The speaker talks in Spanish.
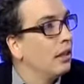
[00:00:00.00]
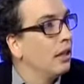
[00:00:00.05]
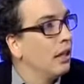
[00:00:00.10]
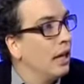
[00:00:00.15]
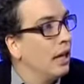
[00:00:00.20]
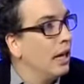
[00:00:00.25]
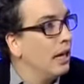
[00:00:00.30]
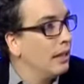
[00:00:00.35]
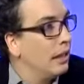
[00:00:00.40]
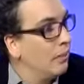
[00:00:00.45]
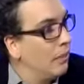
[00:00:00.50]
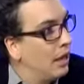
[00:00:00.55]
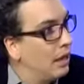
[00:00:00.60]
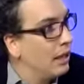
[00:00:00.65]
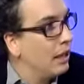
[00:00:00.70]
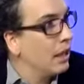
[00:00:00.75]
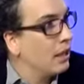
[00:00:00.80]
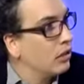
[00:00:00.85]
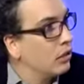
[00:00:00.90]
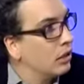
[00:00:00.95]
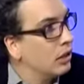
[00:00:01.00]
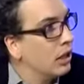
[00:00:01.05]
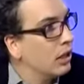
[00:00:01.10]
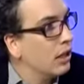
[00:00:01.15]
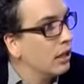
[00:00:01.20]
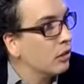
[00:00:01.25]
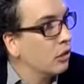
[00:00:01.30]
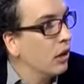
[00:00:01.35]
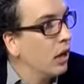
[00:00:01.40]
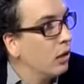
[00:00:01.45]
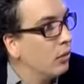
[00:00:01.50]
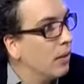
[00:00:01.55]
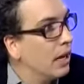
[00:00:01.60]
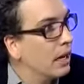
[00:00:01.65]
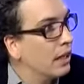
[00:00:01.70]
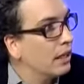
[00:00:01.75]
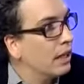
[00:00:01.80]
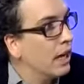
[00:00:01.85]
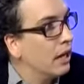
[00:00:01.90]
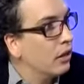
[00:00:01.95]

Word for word: en el tema del derecho internacional humanitario.